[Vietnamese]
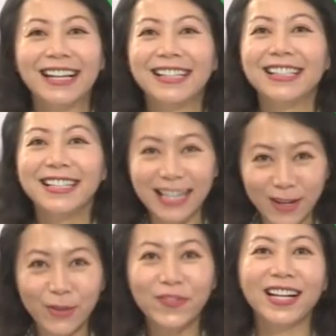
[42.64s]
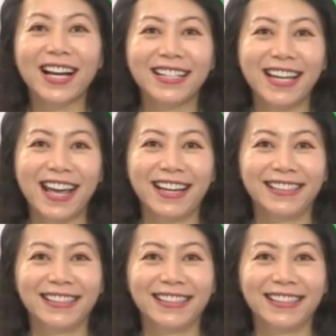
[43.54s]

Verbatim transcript: Xin chào quý vị khán giả.